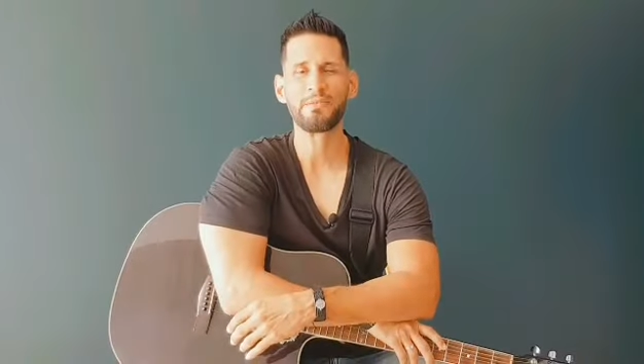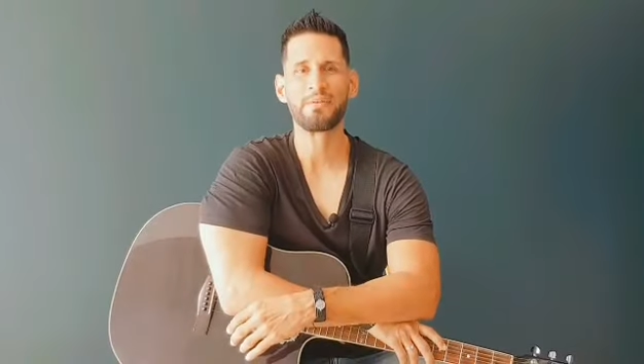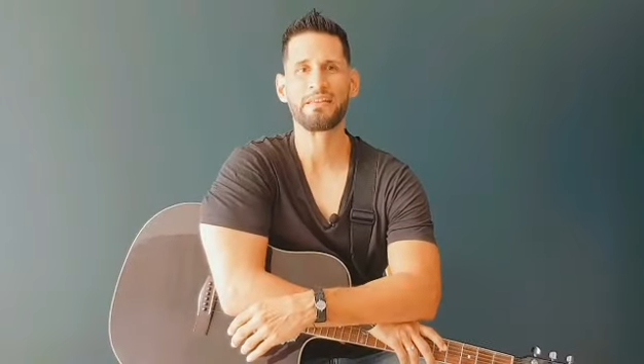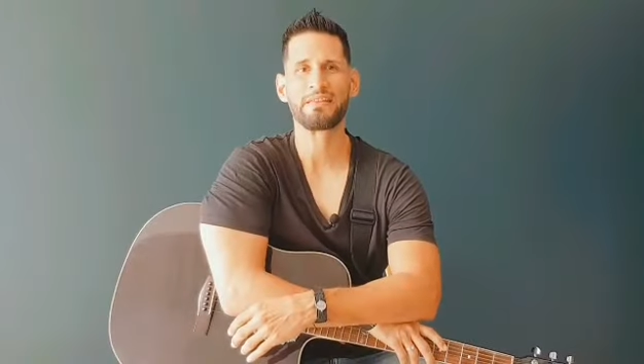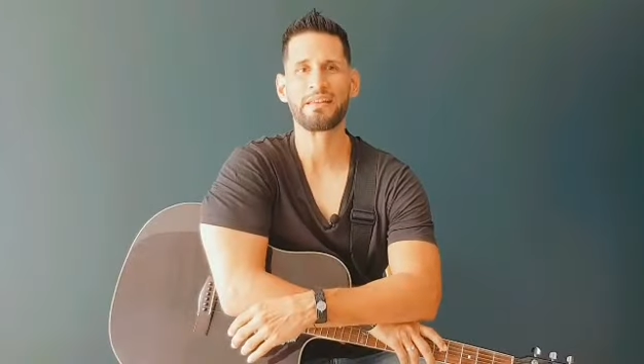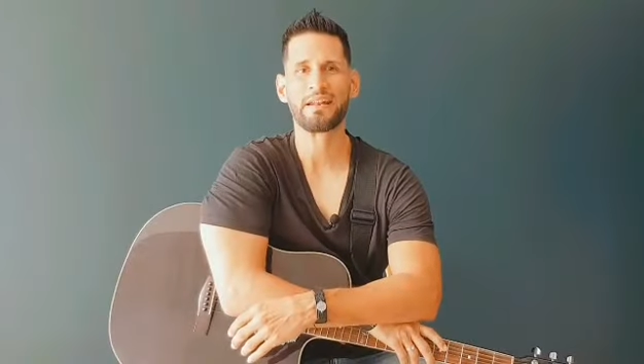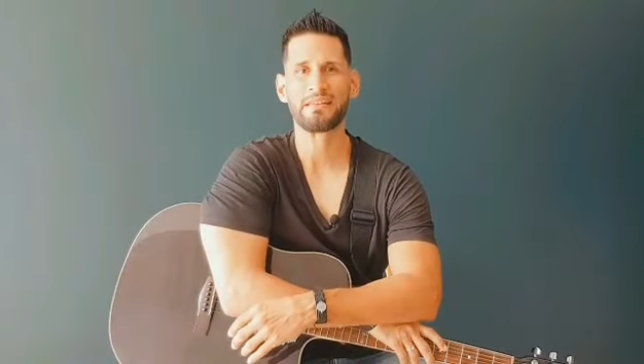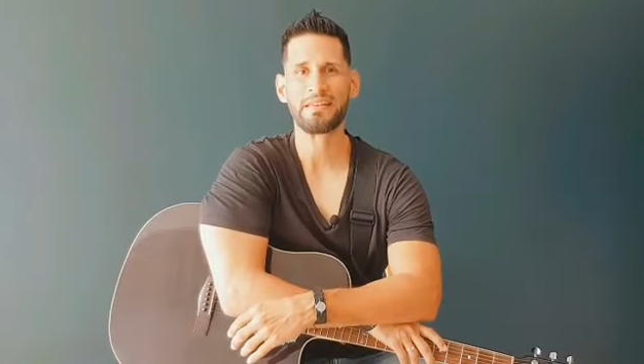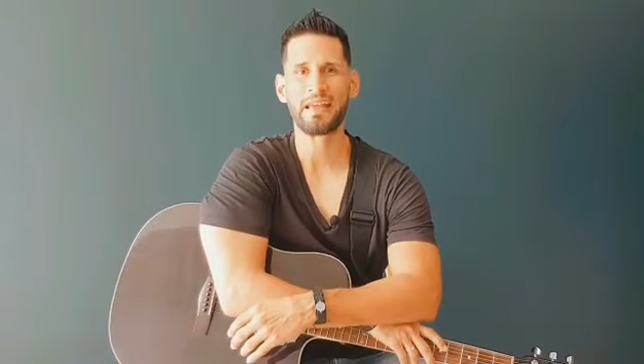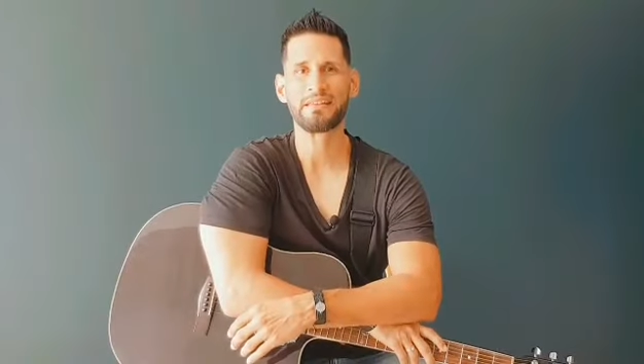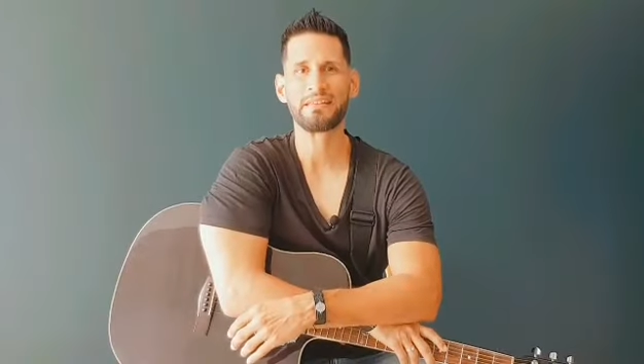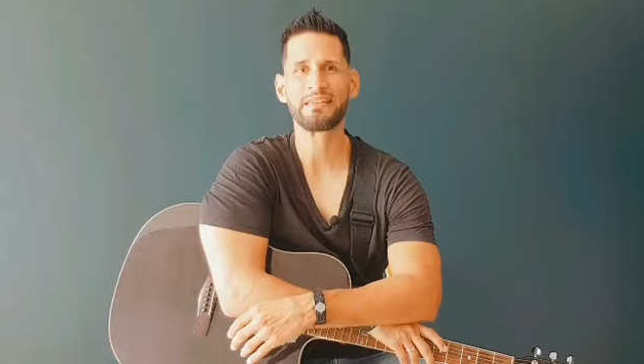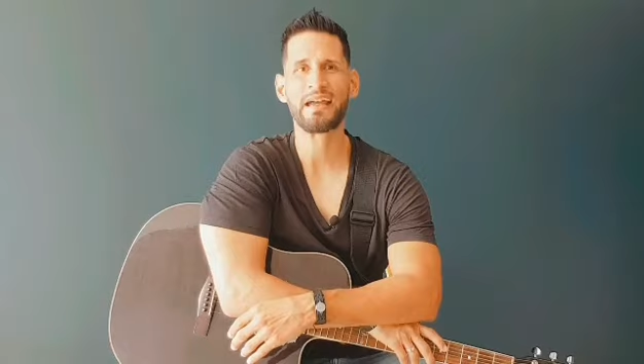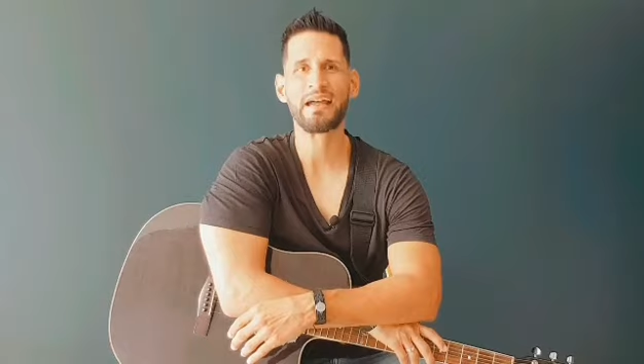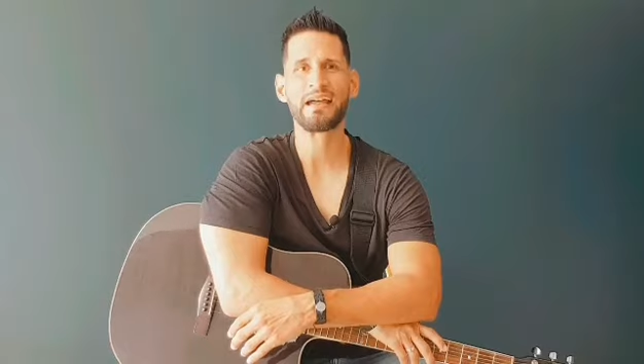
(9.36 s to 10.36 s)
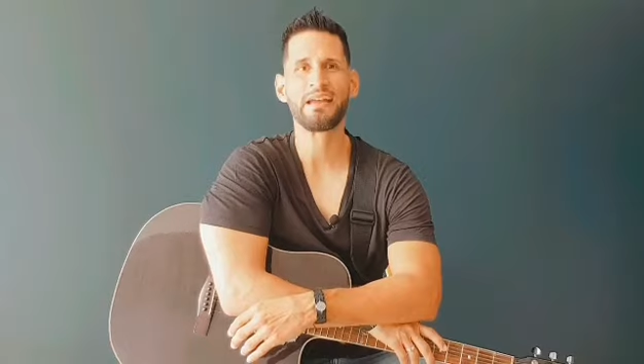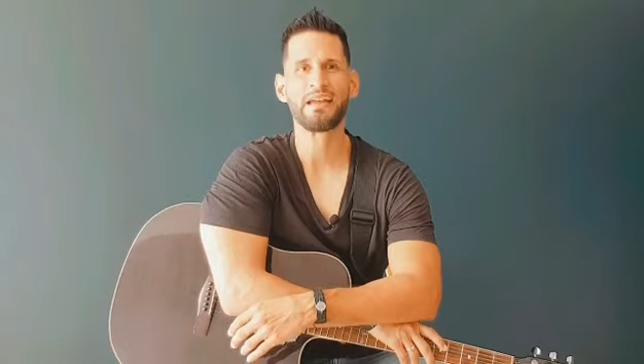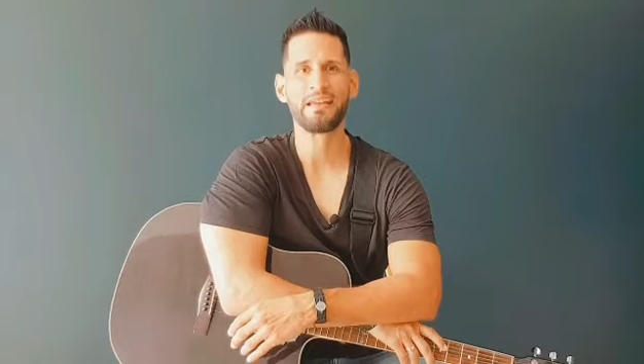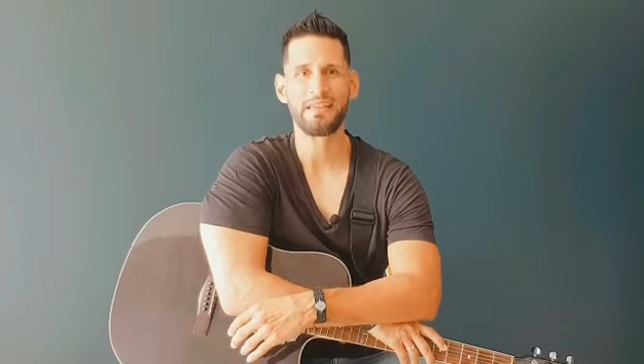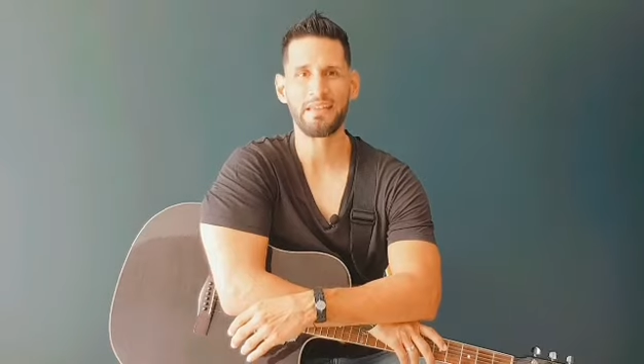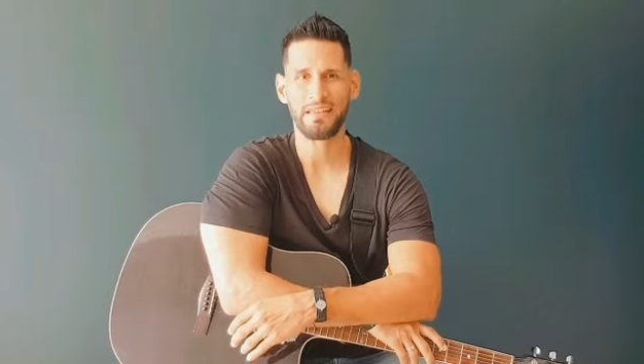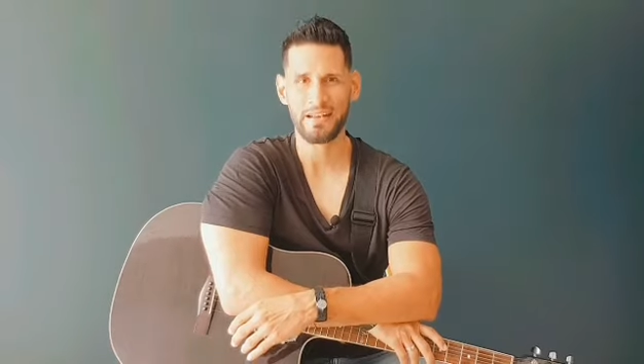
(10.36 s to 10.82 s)
de nuestra Santa
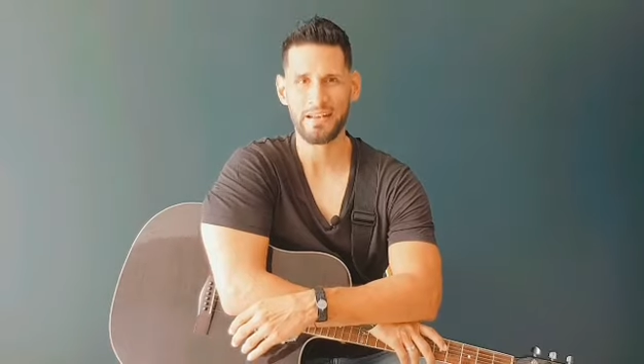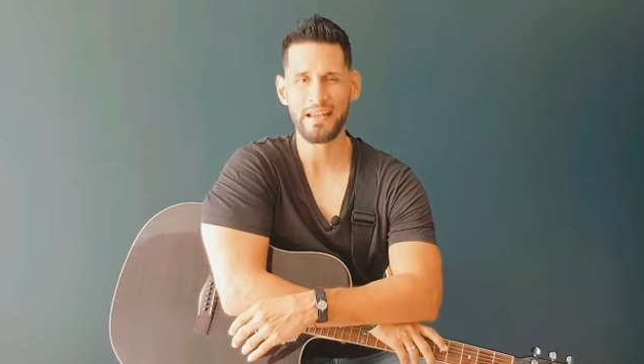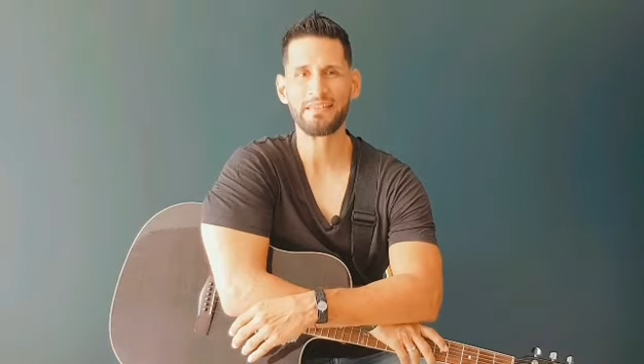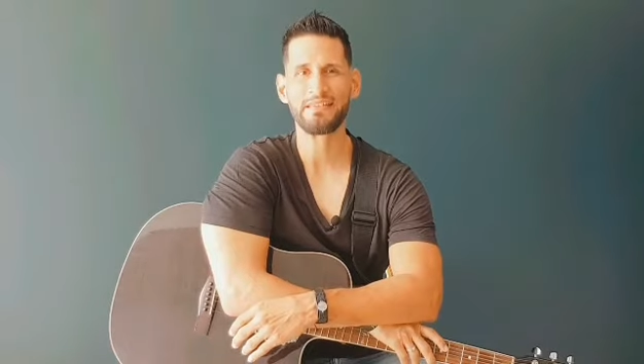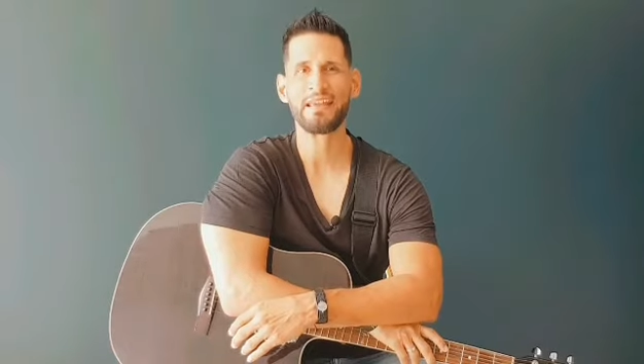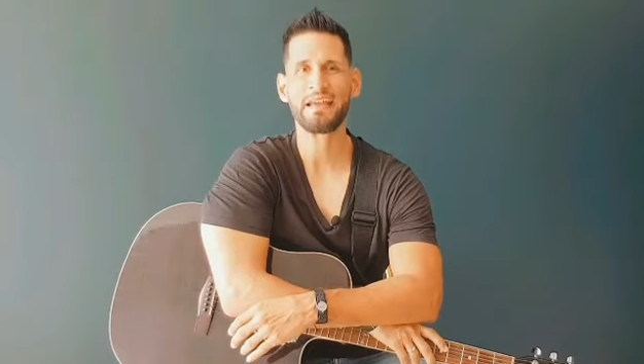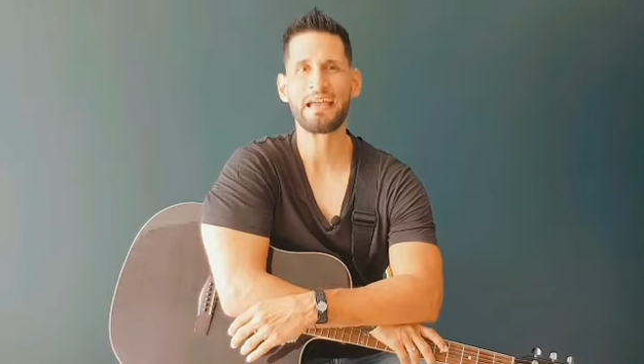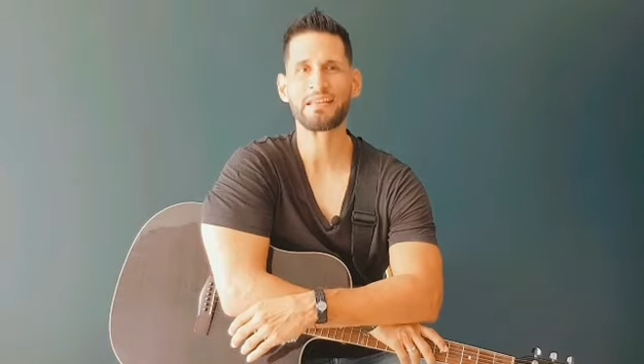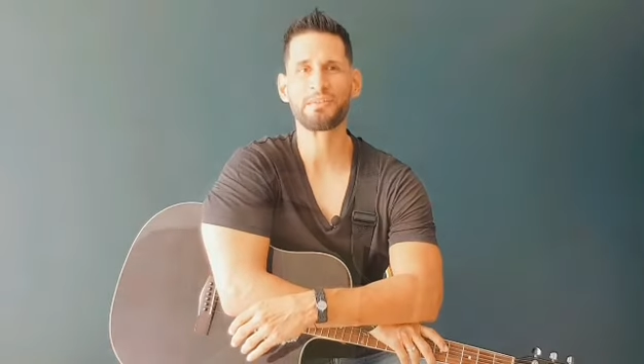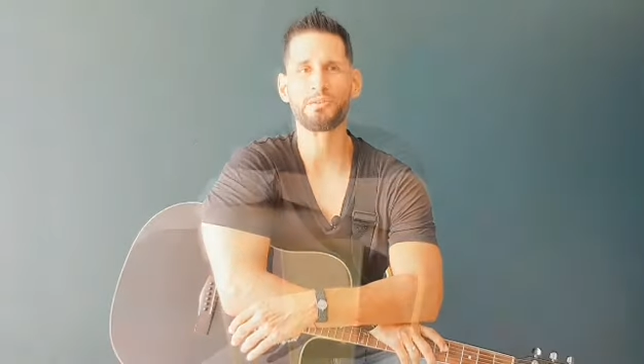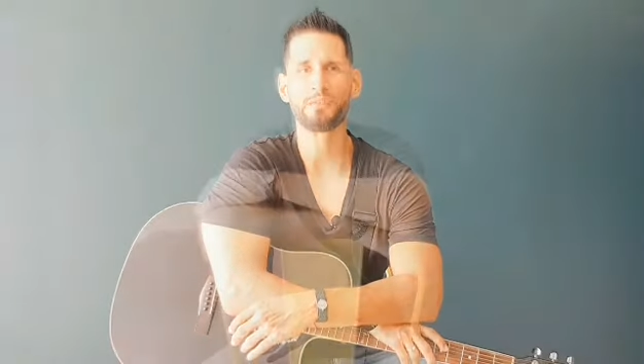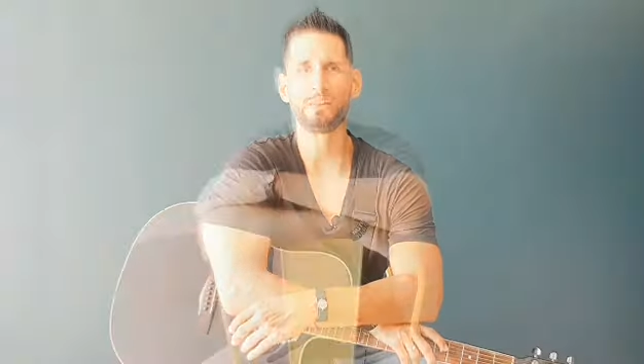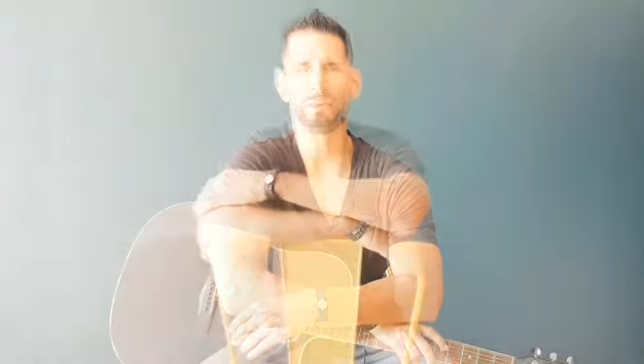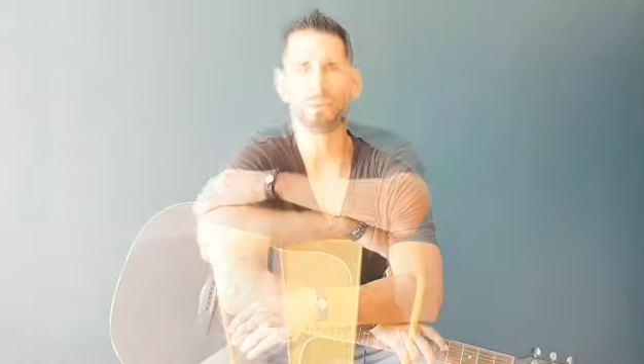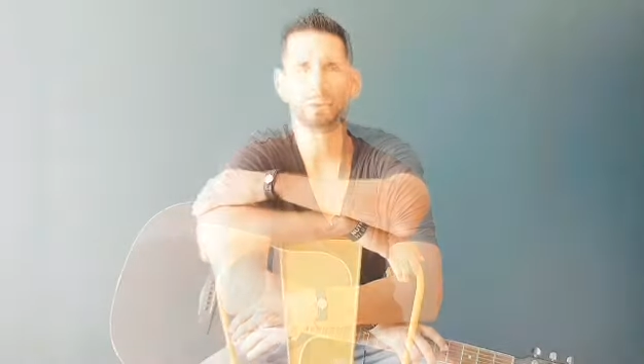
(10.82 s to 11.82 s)
Iglesia Católica.